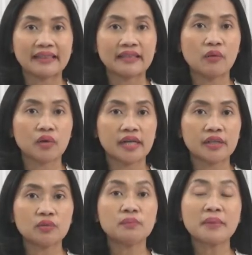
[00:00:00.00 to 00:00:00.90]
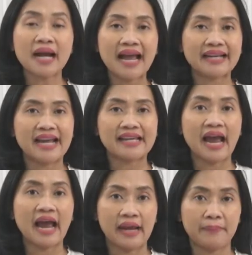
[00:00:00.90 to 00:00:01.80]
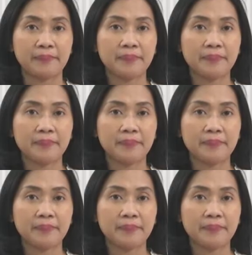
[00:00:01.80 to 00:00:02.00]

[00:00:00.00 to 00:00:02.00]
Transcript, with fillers: tawuran itu menganiaya AM.